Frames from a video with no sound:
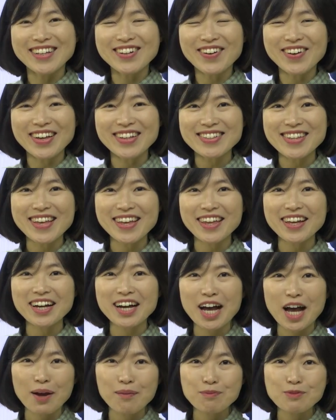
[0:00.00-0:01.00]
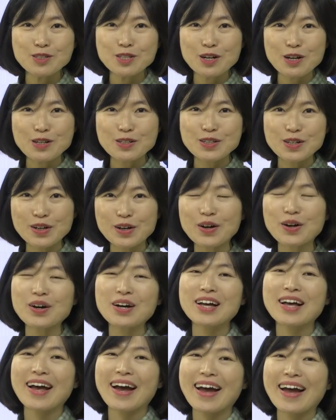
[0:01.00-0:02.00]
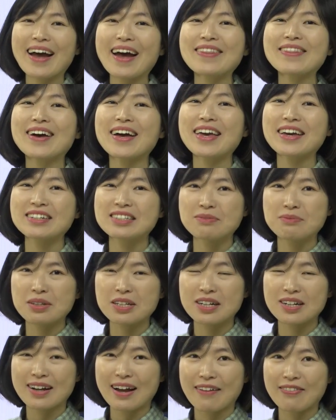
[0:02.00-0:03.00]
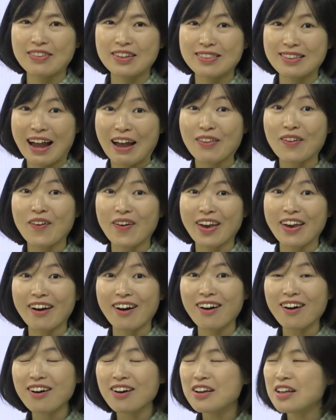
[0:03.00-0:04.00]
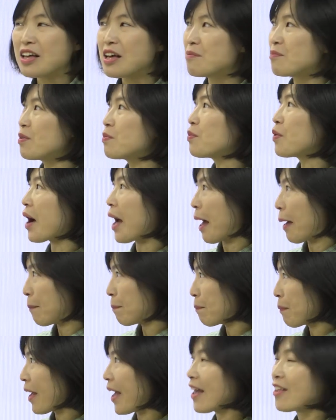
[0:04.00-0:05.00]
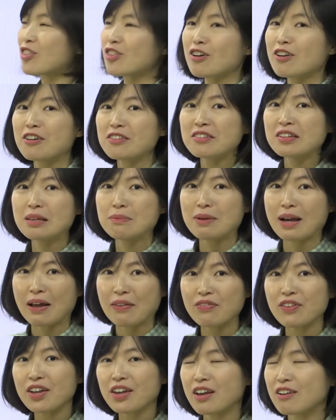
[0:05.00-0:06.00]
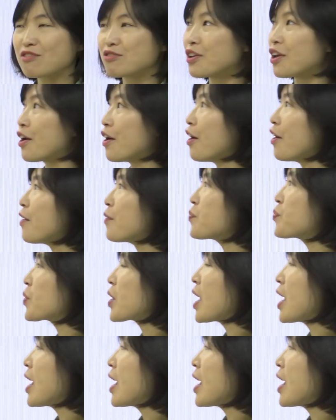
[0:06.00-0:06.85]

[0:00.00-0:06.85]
이렇게 세 개가 합쳐서 하나의 의미를 갖는 단어예요. 뭐뭐 앞에 떨어뜨리면 안 되겠고요.